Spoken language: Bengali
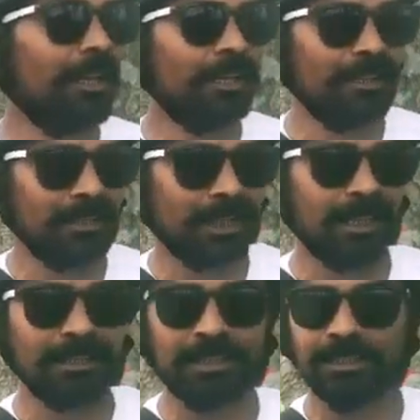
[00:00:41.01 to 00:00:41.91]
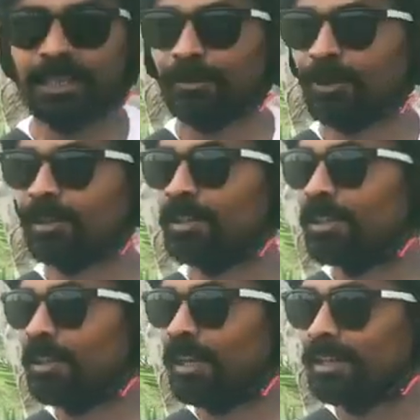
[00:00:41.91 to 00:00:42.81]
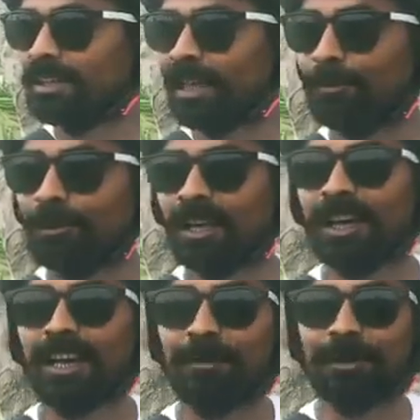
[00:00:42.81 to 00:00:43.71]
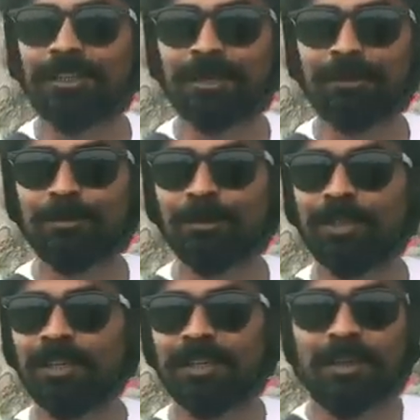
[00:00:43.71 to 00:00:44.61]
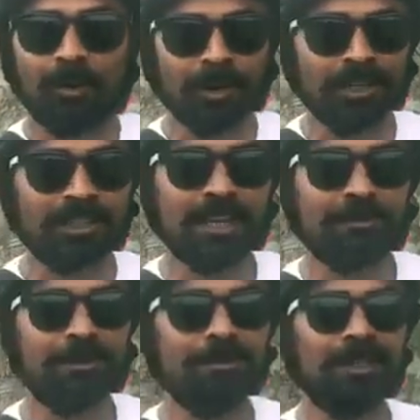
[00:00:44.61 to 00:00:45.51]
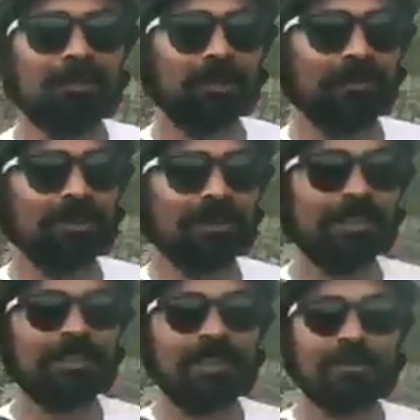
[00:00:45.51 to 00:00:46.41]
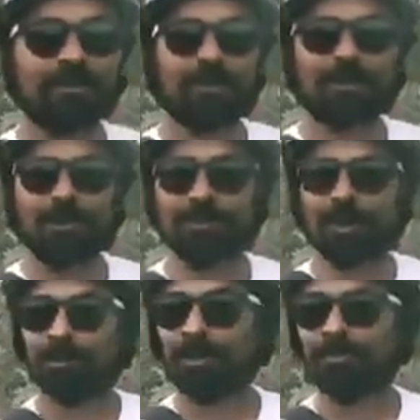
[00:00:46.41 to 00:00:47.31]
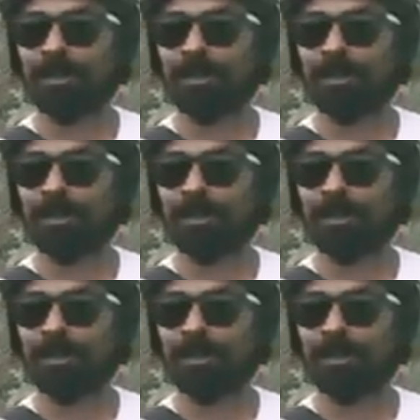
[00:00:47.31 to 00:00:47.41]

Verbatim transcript: এই জায়গায় এসেছি এবং এই গ্রামটা আর আমার গ্রামের মধ্যে অনেকটাই আমি মিল খুঁজে পেয়েছি এবং কোনো রকম তফাৎ